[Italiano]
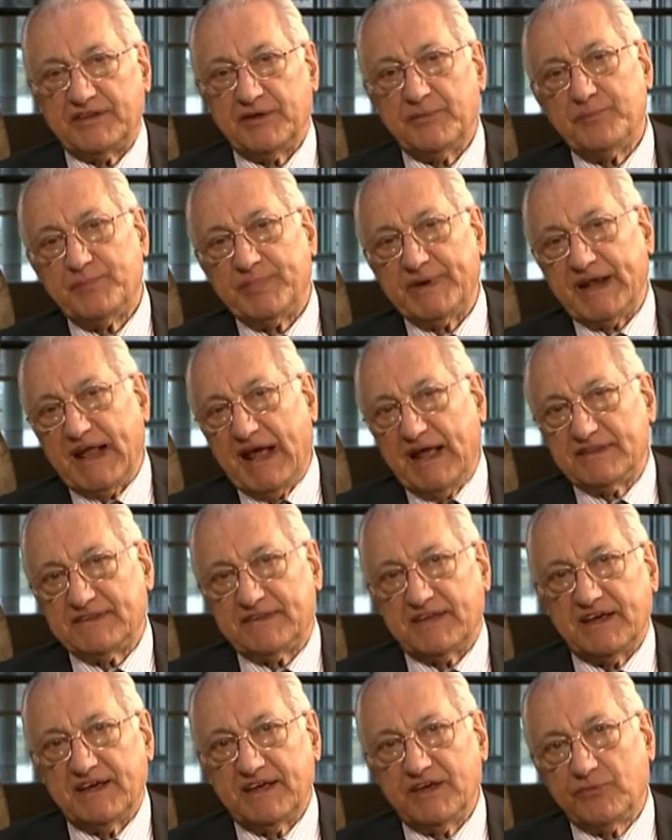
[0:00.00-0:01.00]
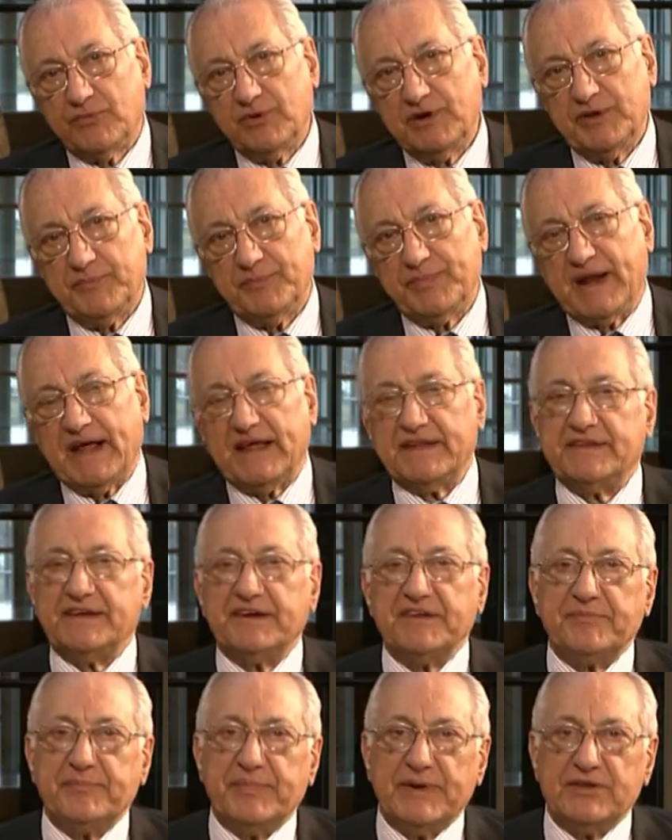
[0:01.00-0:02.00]
temperata e
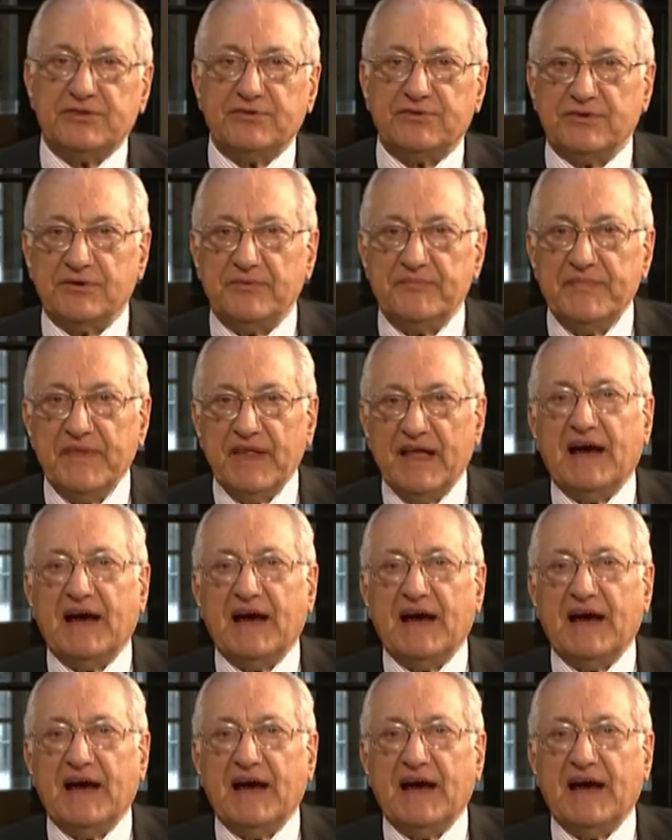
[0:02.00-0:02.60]
equilibrata rispetto